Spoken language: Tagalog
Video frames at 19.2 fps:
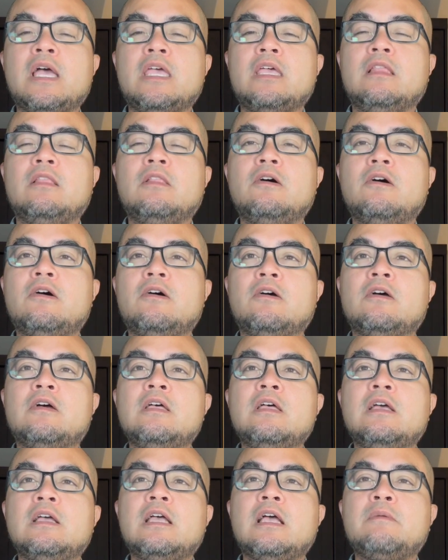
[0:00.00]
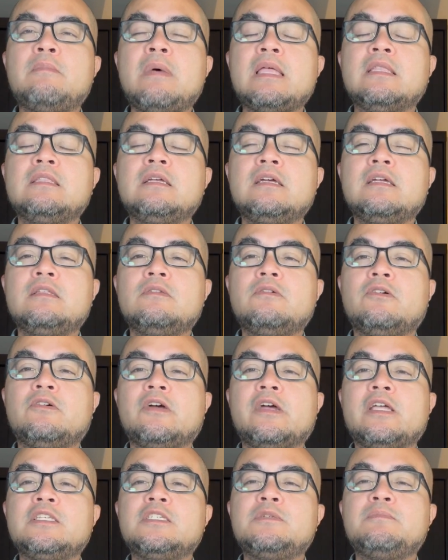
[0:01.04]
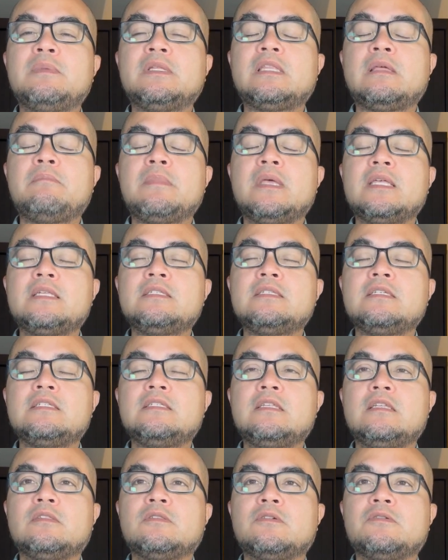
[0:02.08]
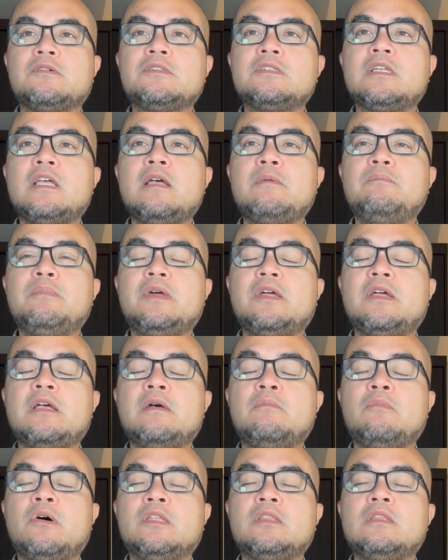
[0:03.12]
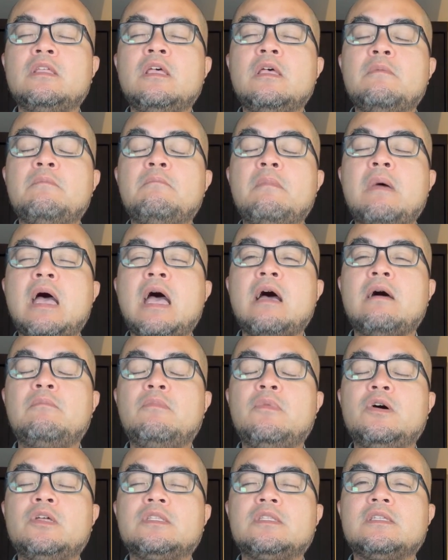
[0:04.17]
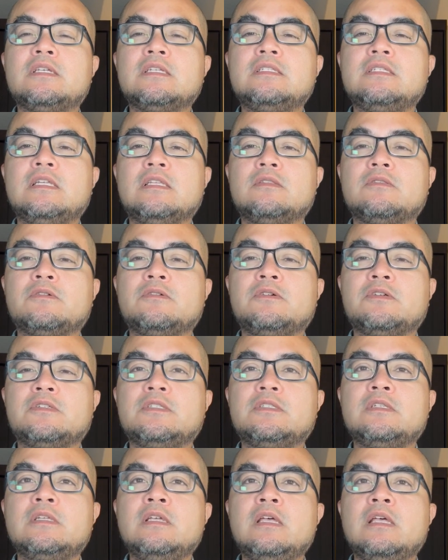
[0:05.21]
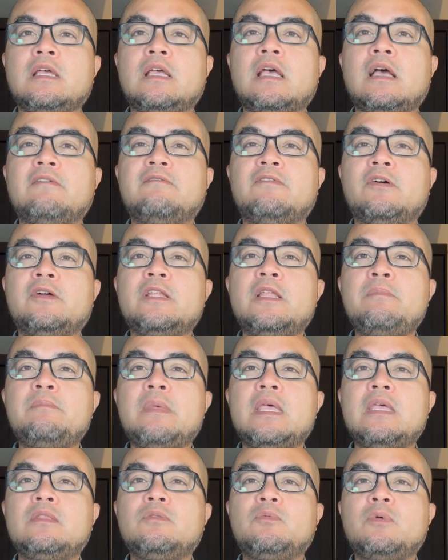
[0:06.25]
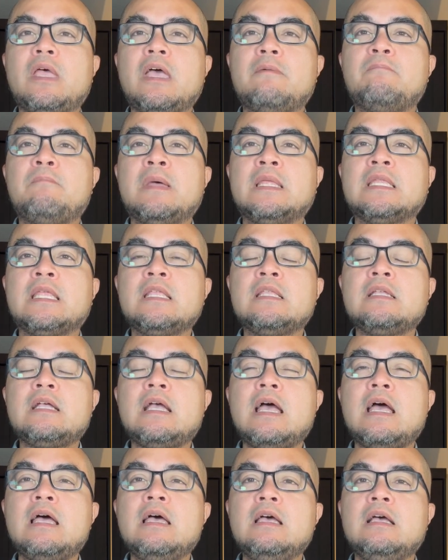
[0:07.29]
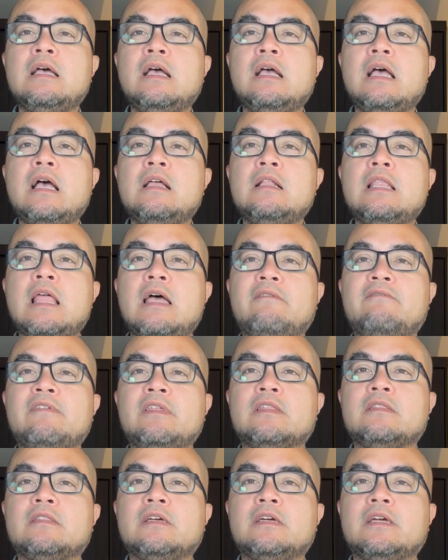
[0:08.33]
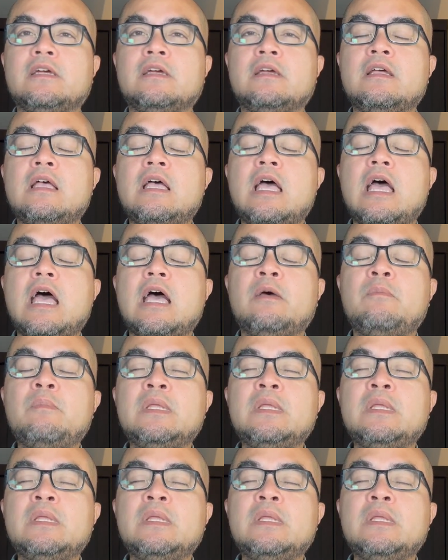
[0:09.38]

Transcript: ilong kag mandarin orange matamis nga citrus kag bergamot mahamot nga citrus. Kag for the mid, we have maninka kag lavender. Ang